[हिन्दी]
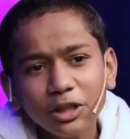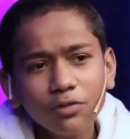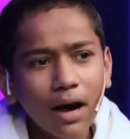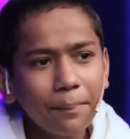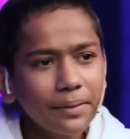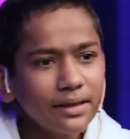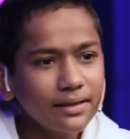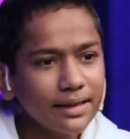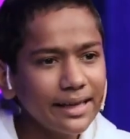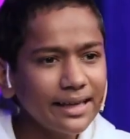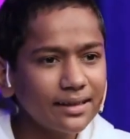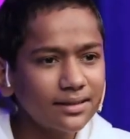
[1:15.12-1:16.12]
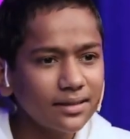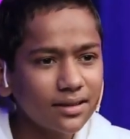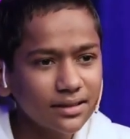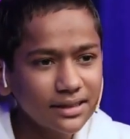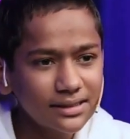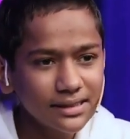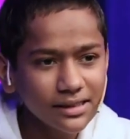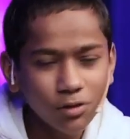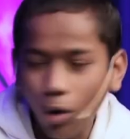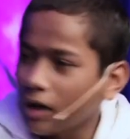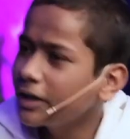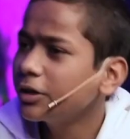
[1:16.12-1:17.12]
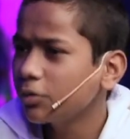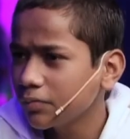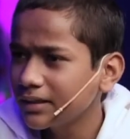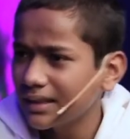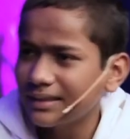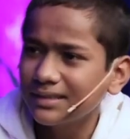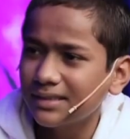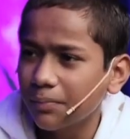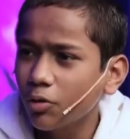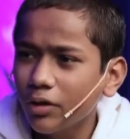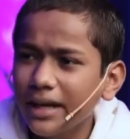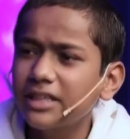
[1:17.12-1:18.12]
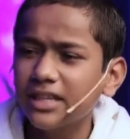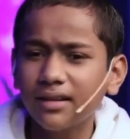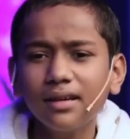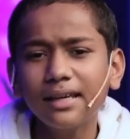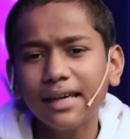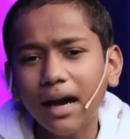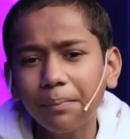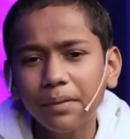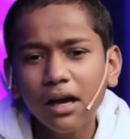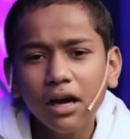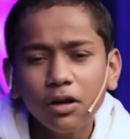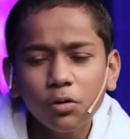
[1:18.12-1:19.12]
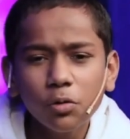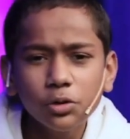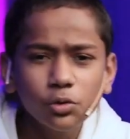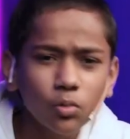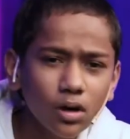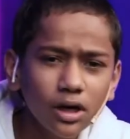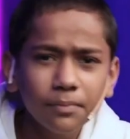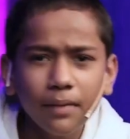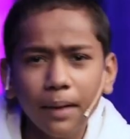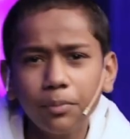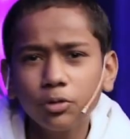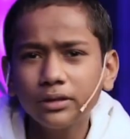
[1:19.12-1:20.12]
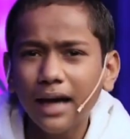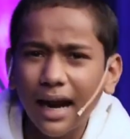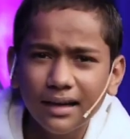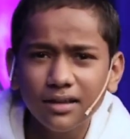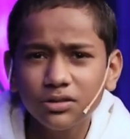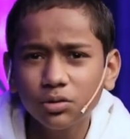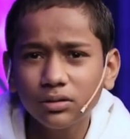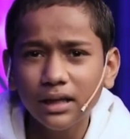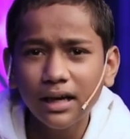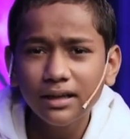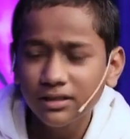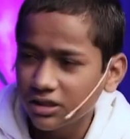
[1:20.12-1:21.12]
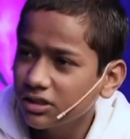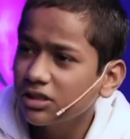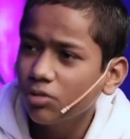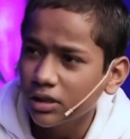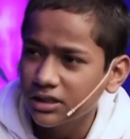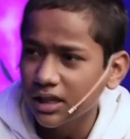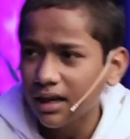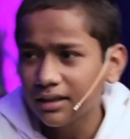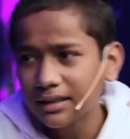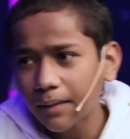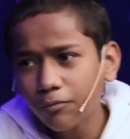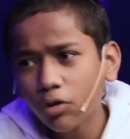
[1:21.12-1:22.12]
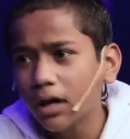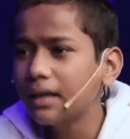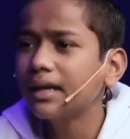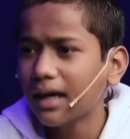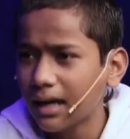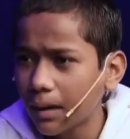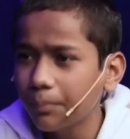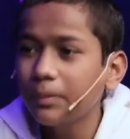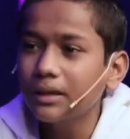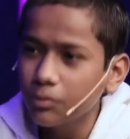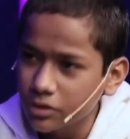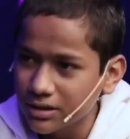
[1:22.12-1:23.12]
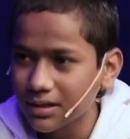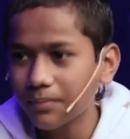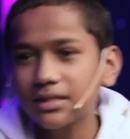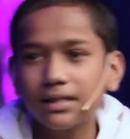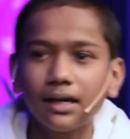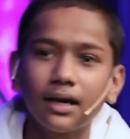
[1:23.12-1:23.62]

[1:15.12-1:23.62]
तो वहाँ पर एक जैसे हॉलीडे होमवर्क देते सबको एक जनरल कि आपको जो वर्ल्ड मैप होता है एटलस होता है अगर जिन जिन को अच्छा लगता है आप वो करके आना आप मतलब उसे समझ के